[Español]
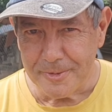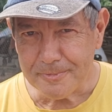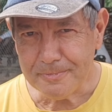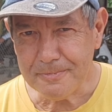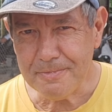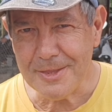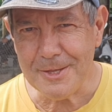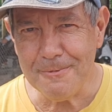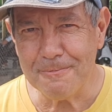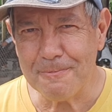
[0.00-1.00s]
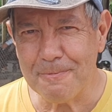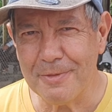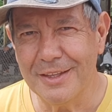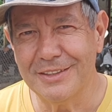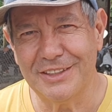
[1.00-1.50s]
discípulos acá,
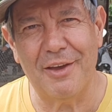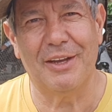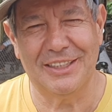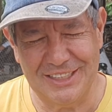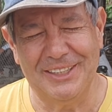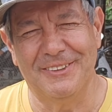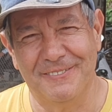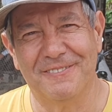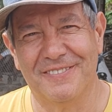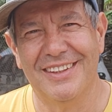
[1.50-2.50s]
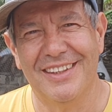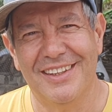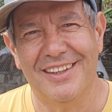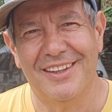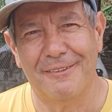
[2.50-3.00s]
¿no? Chévere, sí.
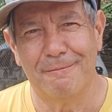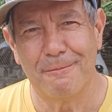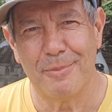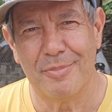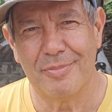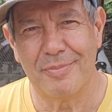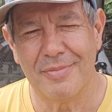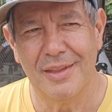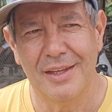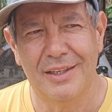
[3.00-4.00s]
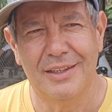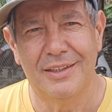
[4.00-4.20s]
¿Cuántos años en la universidad?